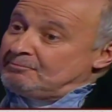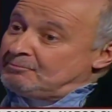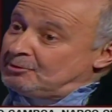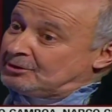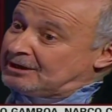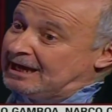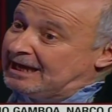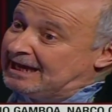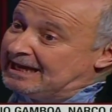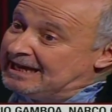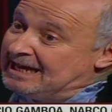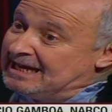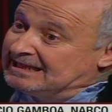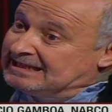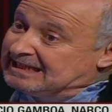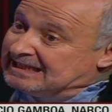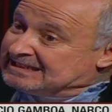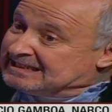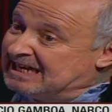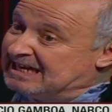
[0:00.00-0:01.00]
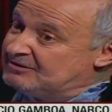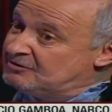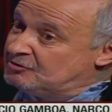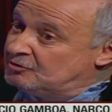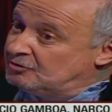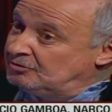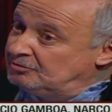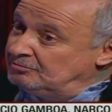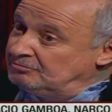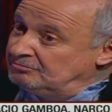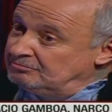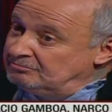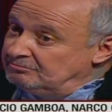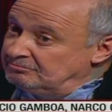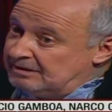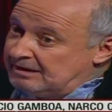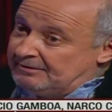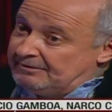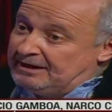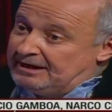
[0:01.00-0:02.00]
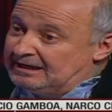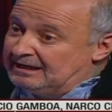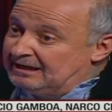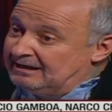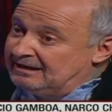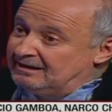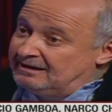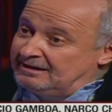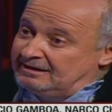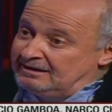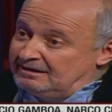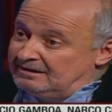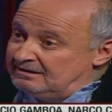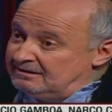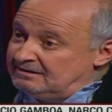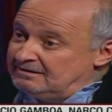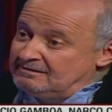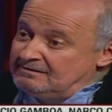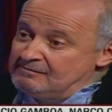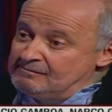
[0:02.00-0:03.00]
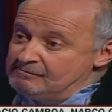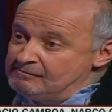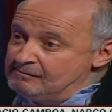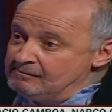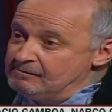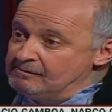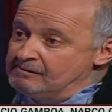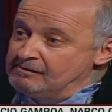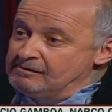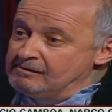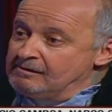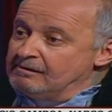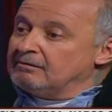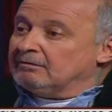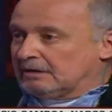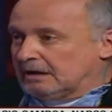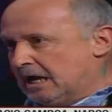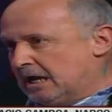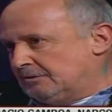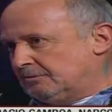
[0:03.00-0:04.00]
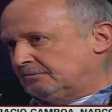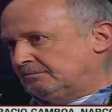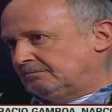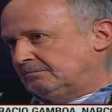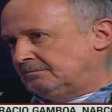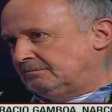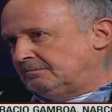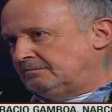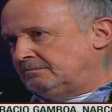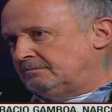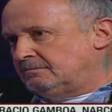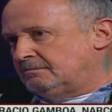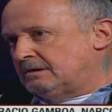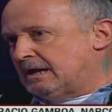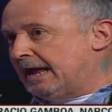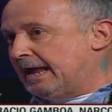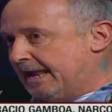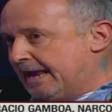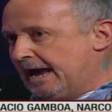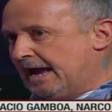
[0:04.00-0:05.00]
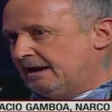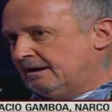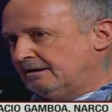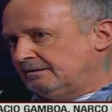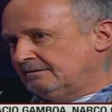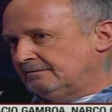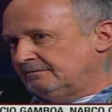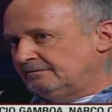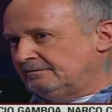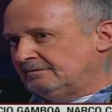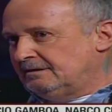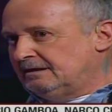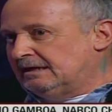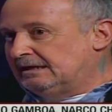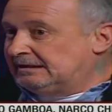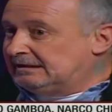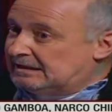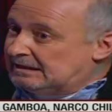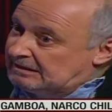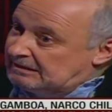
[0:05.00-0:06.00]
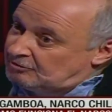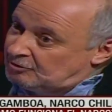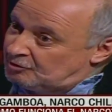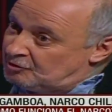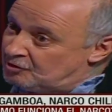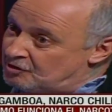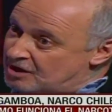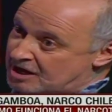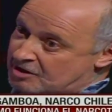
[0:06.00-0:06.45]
porque querían tasarnos a ver en Colombia. Claro, allá, en el territorio